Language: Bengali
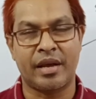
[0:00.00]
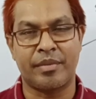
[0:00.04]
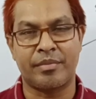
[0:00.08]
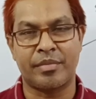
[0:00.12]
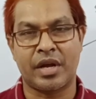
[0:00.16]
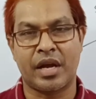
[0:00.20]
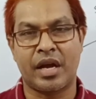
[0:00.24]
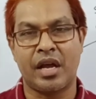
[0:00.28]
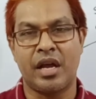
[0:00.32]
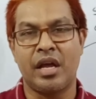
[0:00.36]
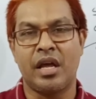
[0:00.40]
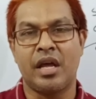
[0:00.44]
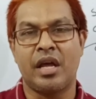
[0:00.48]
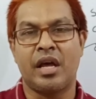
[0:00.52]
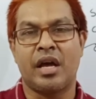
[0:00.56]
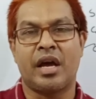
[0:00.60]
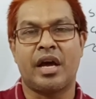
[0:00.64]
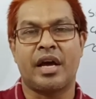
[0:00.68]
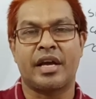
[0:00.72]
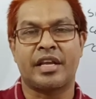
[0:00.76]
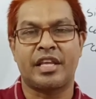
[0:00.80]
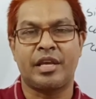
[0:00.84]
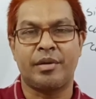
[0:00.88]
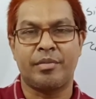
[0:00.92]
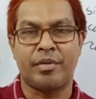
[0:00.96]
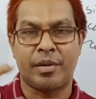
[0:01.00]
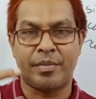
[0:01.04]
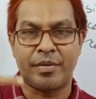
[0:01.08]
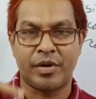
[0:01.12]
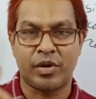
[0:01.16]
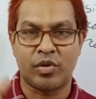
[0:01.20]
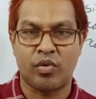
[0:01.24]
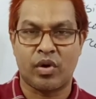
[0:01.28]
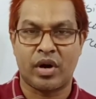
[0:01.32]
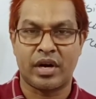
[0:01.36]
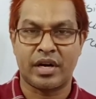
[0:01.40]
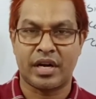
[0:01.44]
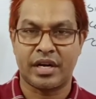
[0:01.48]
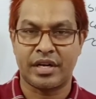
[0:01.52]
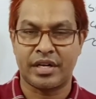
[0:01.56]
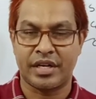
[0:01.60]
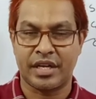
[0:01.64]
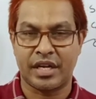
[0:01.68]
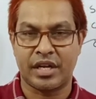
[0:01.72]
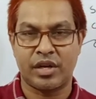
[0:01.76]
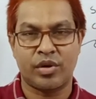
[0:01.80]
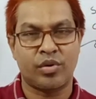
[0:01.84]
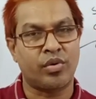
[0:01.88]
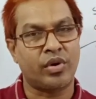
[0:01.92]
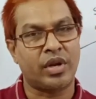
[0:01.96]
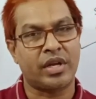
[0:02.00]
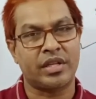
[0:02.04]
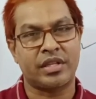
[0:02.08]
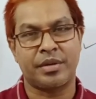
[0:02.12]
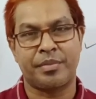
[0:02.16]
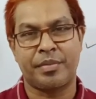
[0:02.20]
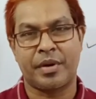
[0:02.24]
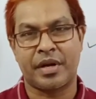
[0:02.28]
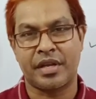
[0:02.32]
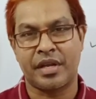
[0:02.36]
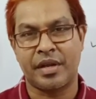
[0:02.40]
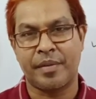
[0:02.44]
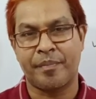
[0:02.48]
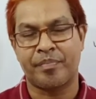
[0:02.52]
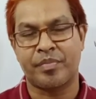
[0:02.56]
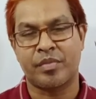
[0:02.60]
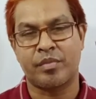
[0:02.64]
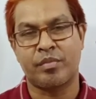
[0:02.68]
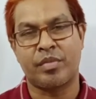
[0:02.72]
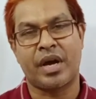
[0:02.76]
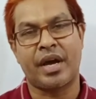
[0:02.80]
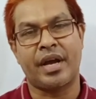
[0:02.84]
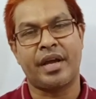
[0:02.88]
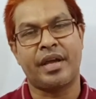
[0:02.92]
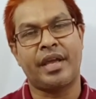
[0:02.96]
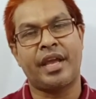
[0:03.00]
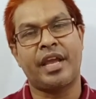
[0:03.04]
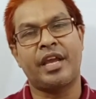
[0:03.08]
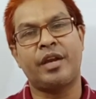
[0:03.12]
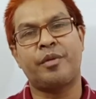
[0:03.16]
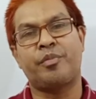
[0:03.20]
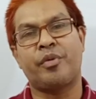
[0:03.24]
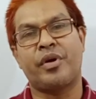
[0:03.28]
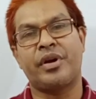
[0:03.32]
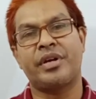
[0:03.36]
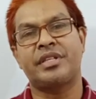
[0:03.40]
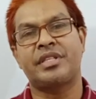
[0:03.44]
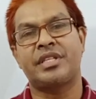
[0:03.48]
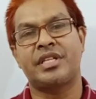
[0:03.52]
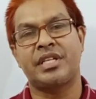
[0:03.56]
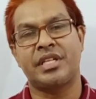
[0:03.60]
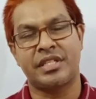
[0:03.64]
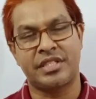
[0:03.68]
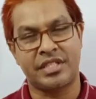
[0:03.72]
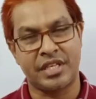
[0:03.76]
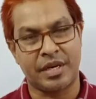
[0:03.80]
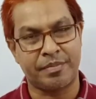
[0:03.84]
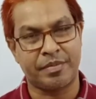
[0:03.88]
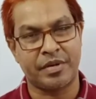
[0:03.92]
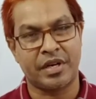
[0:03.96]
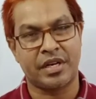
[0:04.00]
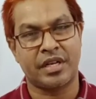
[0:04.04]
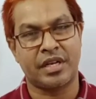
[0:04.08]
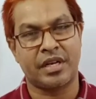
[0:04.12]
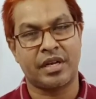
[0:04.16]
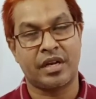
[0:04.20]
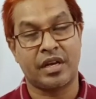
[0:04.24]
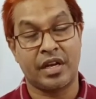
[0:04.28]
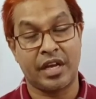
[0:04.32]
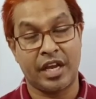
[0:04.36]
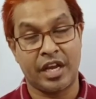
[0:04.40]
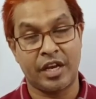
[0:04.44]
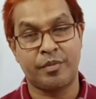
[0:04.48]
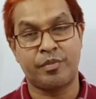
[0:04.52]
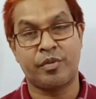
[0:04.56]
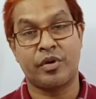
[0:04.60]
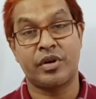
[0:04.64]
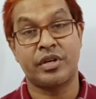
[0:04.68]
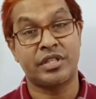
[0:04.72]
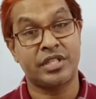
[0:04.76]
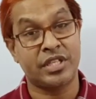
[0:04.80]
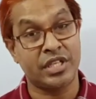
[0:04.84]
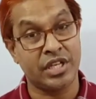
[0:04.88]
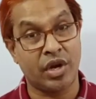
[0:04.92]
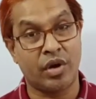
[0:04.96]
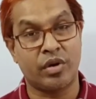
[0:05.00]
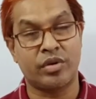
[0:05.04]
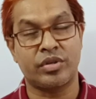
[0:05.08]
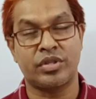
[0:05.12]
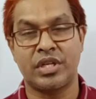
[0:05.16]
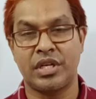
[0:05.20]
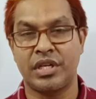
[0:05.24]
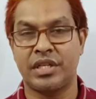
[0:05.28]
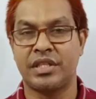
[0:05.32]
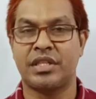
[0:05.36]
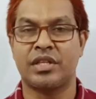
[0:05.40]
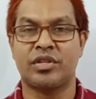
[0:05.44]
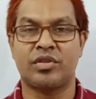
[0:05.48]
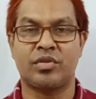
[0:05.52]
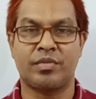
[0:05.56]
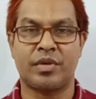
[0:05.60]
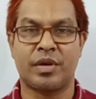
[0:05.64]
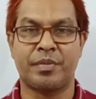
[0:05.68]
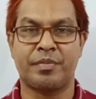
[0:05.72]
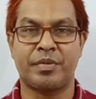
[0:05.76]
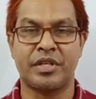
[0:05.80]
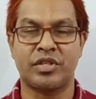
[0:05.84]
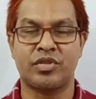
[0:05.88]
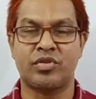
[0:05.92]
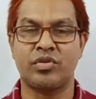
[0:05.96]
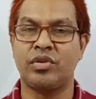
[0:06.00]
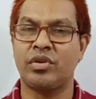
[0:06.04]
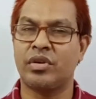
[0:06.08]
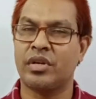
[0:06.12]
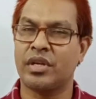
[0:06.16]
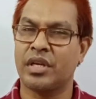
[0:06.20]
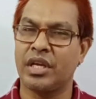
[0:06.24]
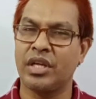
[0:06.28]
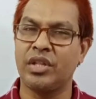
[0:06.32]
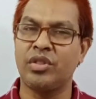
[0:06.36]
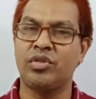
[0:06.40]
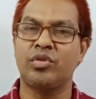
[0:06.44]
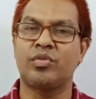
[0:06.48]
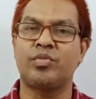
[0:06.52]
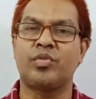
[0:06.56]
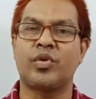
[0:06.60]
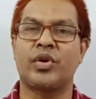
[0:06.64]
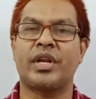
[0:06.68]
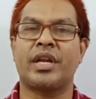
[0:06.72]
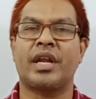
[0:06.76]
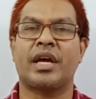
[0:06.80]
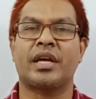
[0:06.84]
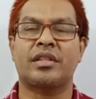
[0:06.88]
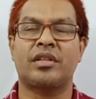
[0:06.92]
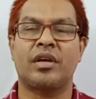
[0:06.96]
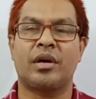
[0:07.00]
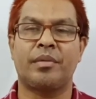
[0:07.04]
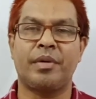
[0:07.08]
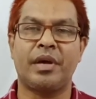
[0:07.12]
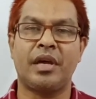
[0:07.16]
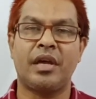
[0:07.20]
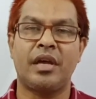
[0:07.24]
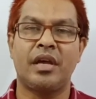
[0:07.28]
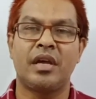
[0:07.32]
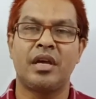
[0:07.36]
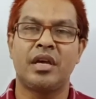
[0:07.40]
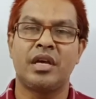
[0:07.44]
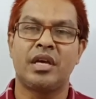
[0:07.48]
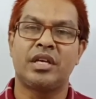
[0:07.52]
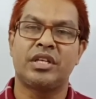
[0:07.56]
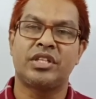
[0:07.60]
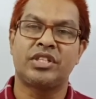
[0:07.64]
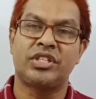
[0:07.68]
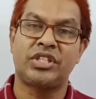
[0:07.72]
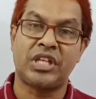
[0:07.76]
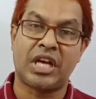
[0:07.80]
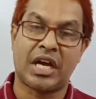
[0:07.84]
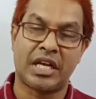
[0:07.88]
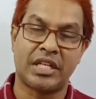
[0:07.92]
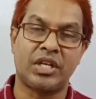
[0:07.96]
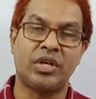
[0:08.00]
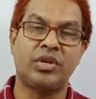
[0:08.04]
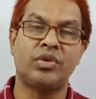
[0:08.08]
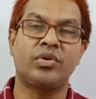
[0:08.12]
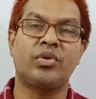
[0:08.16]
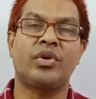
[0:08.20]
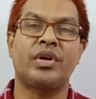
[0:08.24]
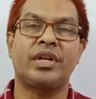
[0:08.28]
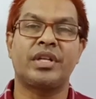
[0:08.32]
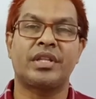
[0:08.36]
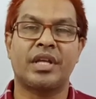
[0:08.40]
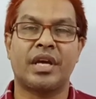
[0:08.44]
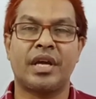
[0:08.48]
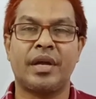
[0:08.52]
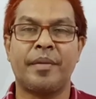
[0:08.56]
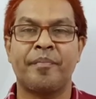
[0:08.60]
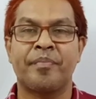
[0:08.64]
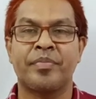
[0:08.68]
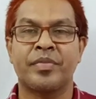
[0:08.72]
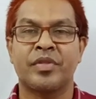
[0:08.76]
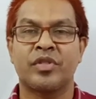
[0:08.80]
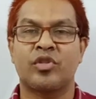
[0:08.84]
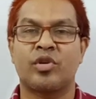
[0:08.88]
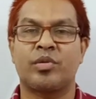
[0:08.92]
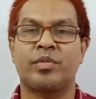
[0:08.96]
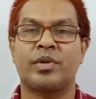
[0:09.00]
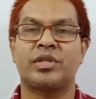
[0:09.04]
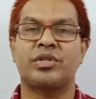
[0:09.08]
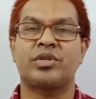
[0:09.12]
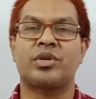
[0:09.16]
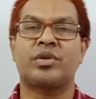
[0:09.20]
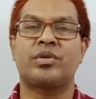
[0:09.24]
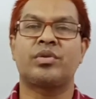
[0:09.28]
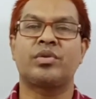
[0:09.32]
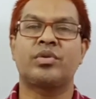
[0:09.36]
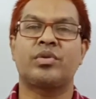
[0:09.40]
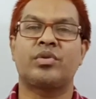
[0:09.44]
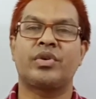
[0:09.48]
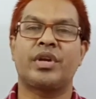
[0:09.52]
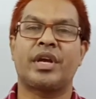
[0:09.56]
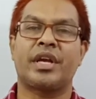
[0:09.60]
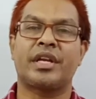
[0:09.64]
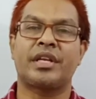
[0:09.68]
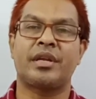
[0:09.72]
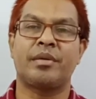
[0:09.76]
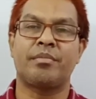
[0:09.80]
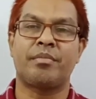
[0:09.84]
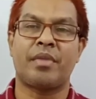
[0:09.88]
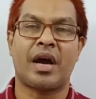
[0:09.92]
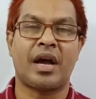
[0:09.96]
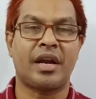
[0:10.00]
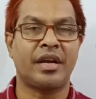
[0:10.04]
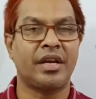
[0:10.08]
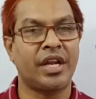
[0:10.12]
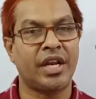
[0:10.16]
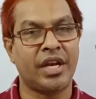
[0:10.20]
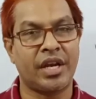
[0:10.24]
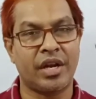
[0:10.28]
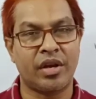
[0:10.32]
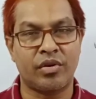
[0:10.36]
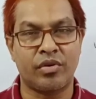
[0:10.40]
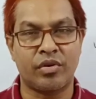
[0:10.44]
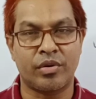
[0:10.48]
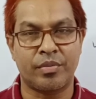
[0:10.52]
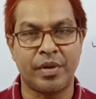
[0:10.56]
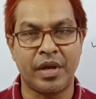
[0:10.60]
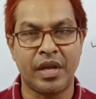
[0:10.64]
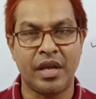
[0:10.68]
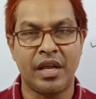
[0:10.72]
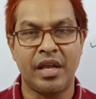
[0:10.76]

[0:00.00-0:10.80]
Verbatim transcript: আমরা কিভাবে কোয়াডান্টে ঘোরাতে পারি বা এইট পয়েন্ট থ্রি চ্যাপ্টারে এইট পয়েন্ট থ্রি অনুশীলিতে তোমরা পেয়েছো কিন্তু মনে রাখতে হবে সাধারণ গণিতে তোমরা যখন কোনো একটি মান নির্ণয় করবে